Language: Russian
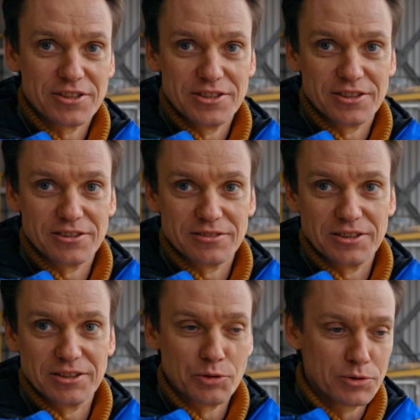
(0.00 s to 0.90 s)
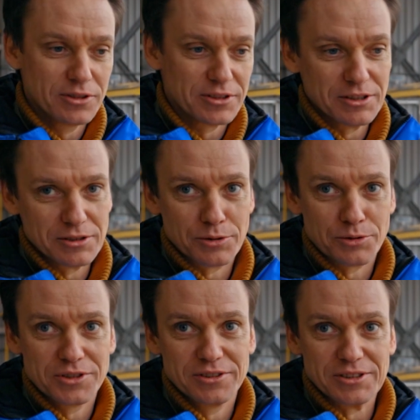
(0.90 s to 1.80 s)
где ты докрутил, где не
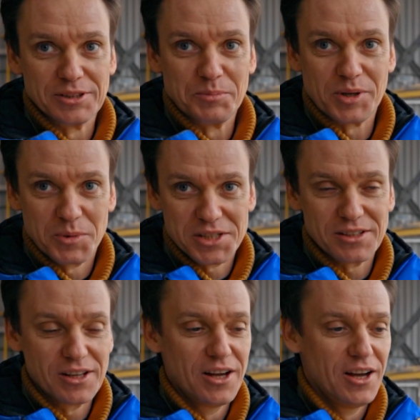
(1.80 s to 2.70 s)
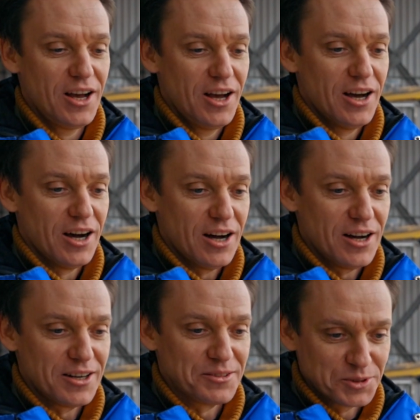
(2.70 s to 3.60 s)
докрутил, где там промазал,
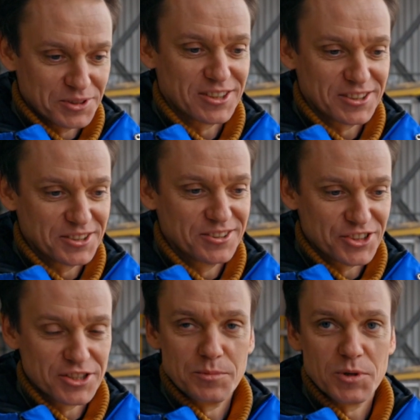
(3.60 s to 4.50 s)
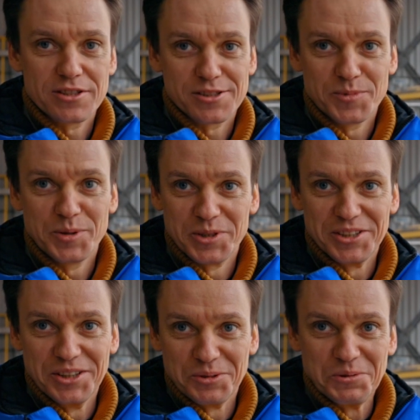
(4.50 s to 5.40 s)
а вот, как ты говоришь, да, muscles memory
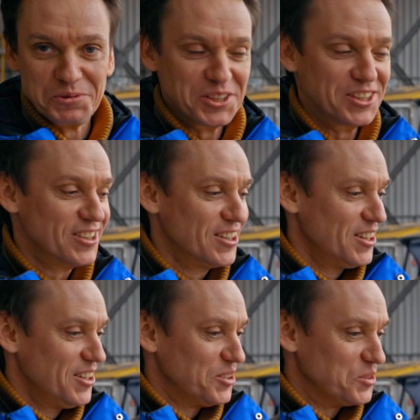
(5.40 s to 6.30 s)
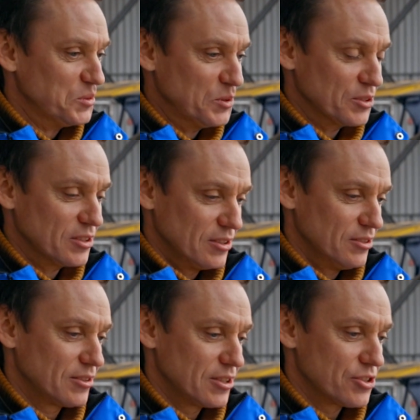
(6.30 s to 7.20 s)
нету нифига. Вот, и
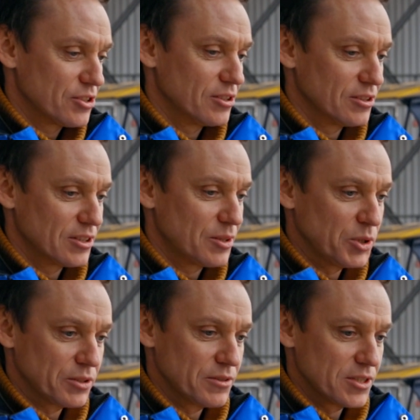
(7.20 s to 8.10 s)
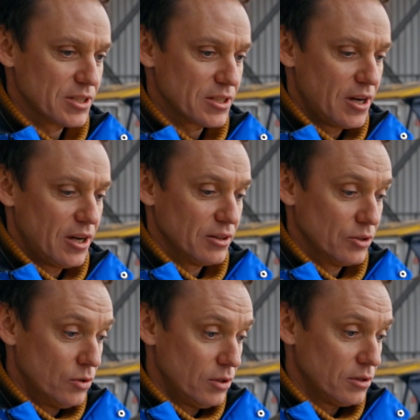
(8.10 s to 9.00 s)
ее, конечно, надо нарабатывать здесь.
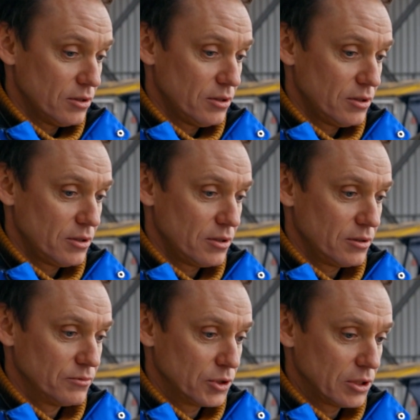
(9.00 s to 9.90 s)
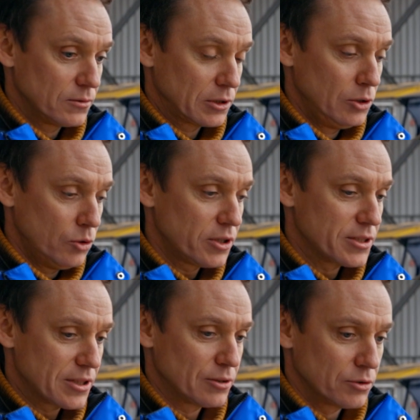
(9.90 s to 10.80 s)
Но э, вот эта вот
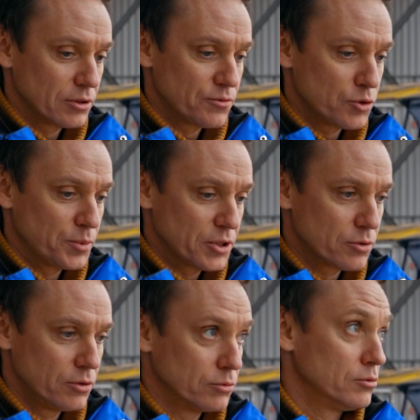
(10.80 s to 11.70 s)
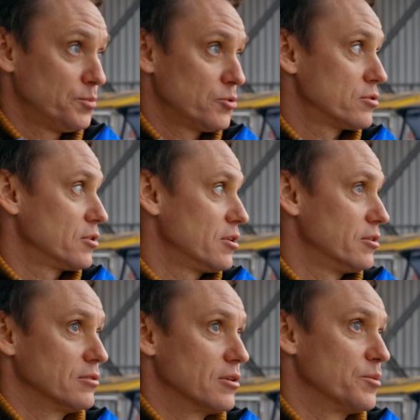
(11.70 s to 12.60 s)
легкость, в которой это все происходит, ну ты просто как
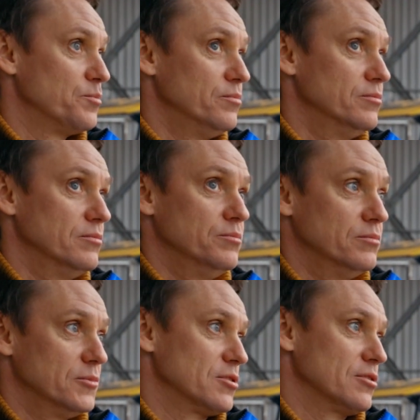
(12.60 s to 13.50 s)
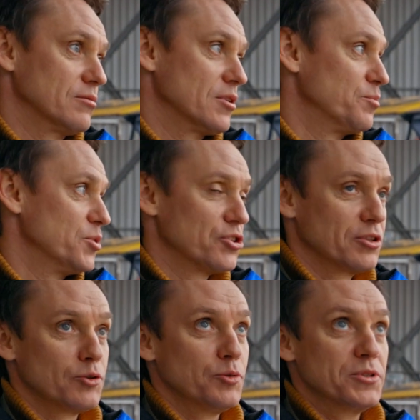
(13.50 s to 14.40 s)
это, как, не знаю, как
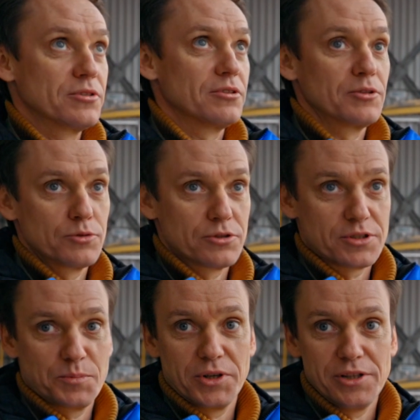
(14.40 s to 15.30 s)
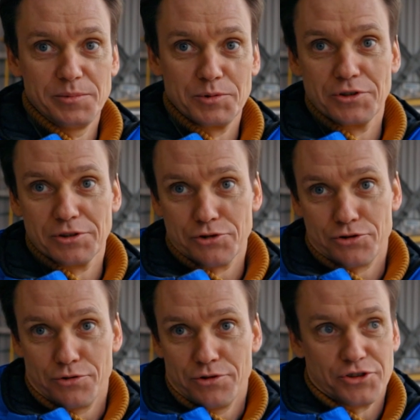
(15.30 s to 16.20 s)
бешеный клоп действительно, носишься по лему, делаешь,
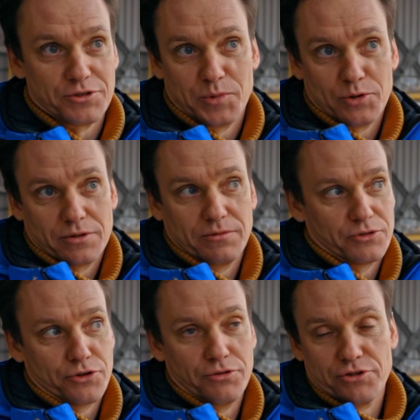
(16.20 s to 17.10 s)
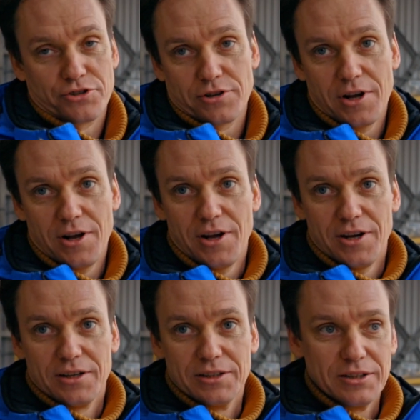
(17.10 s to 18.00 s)
что хочешь, просто вот, что хочешь.
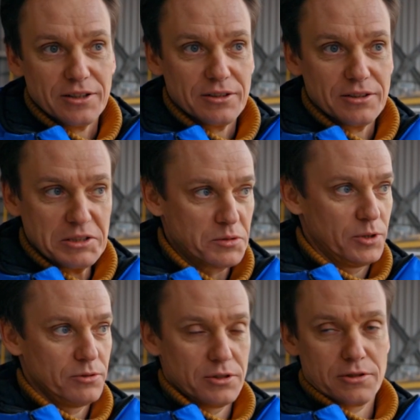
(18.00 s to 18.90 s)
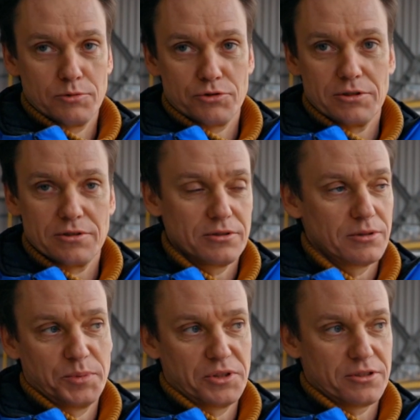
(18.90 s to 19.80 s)
Э, и самолет тебя слушается, и
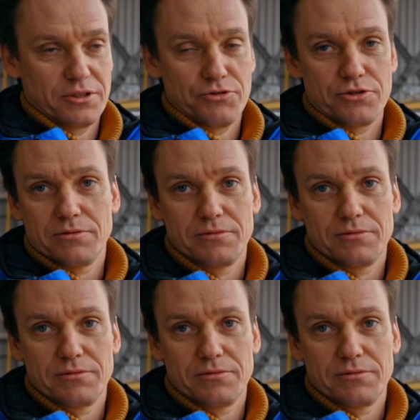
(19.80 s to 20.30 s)
это потрясающе.